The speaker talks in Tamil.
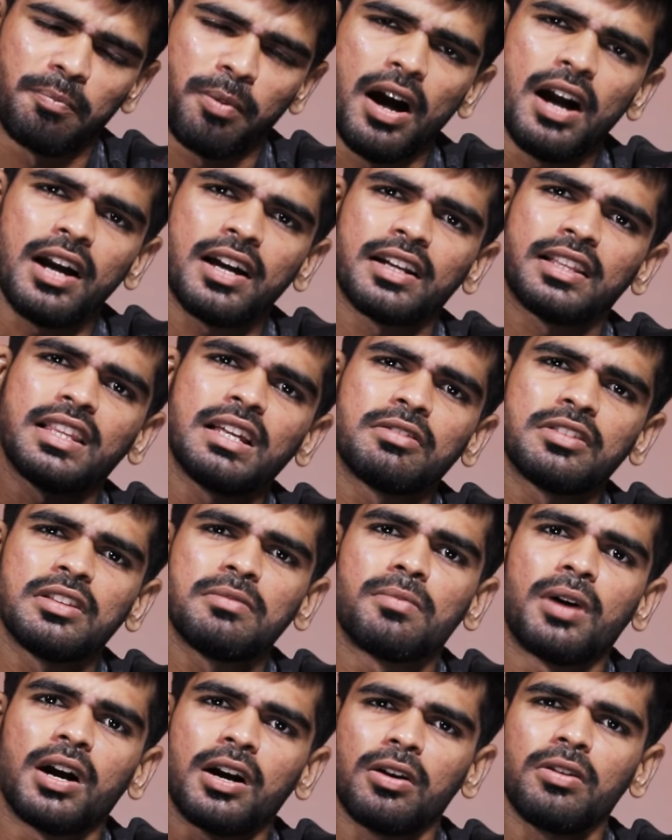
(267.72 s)
பார்க்குறதே
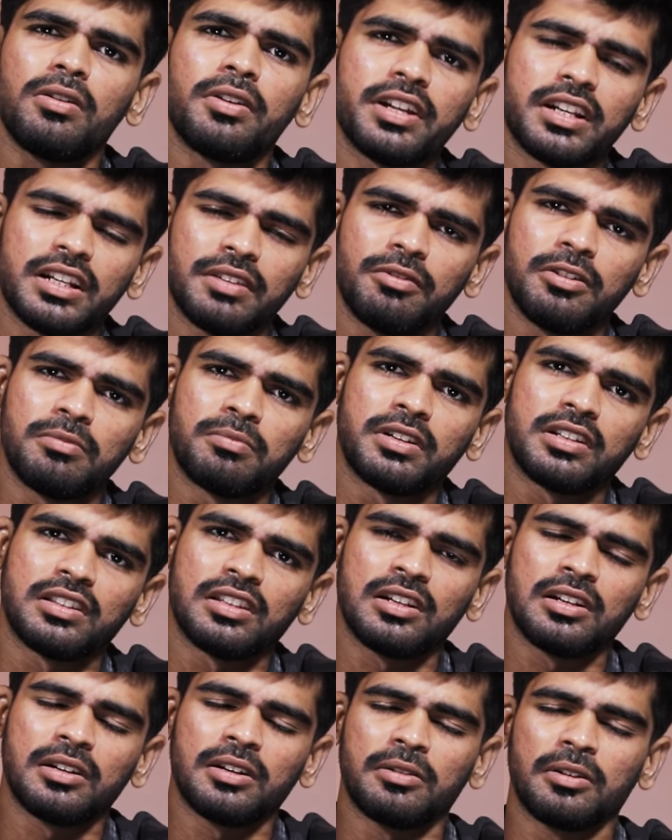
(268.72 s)
வந்து மக்களோட ரிவ்யூ
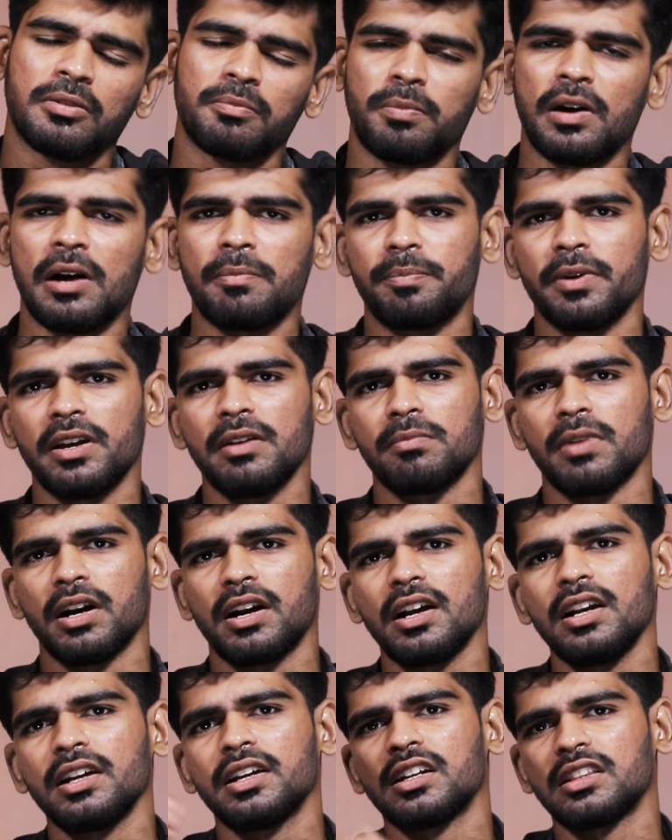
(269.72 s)
மட்டும்தான் பார்ப்பேன்
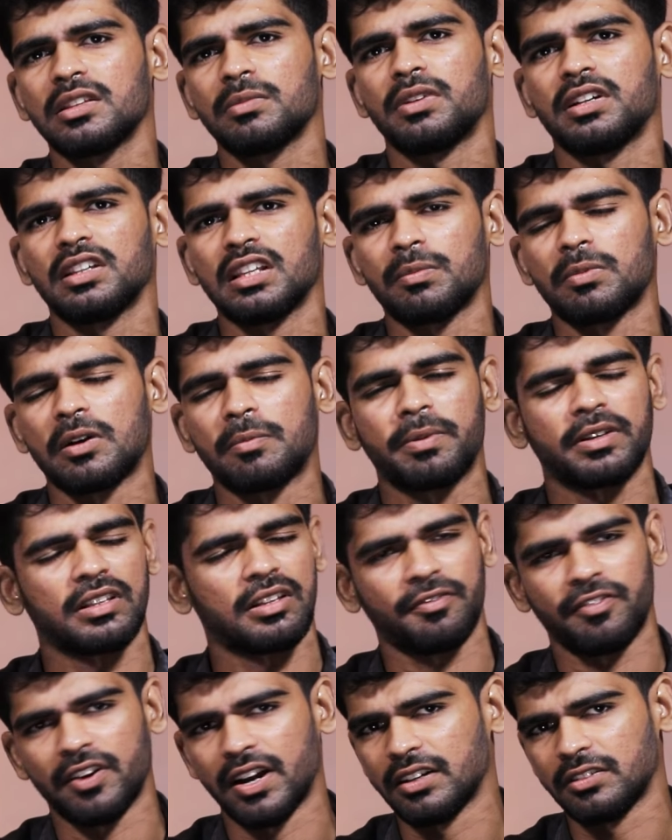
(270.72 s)
மக்கள் கருத்து மட்டும்தான் பார்ப்பேன்
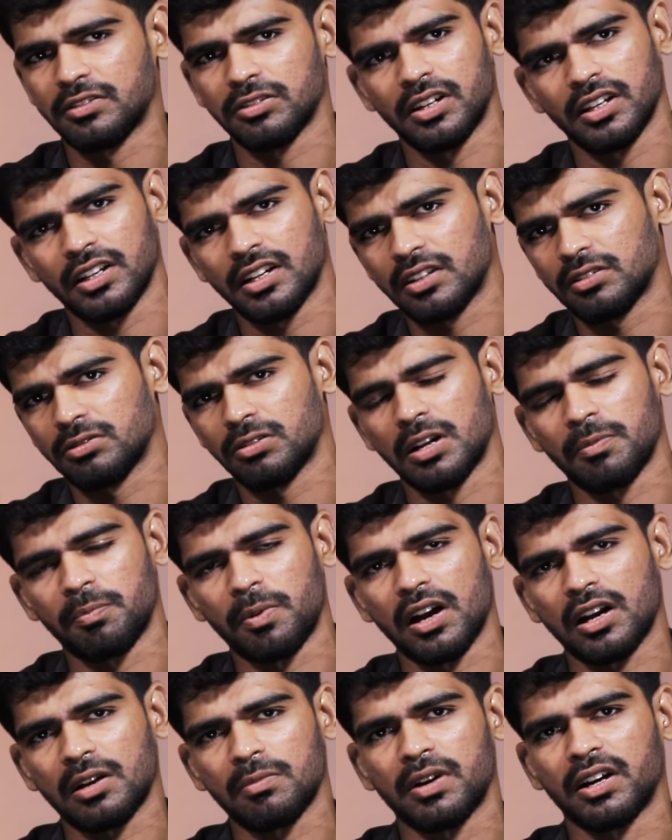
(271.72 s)
இந்த ஃபேன்ஸோட கருத்தும்
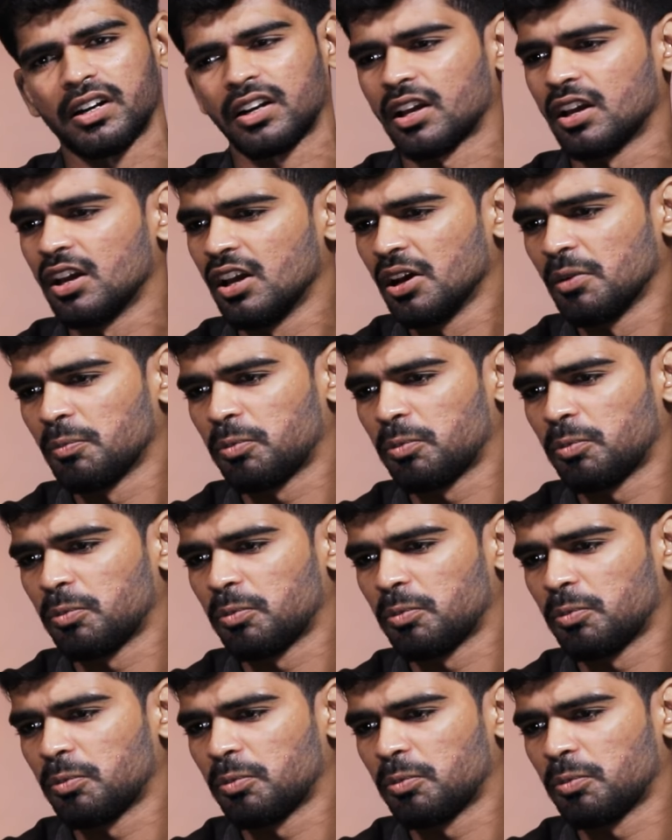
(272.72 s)
நான் பார்க்க மாட்டேன்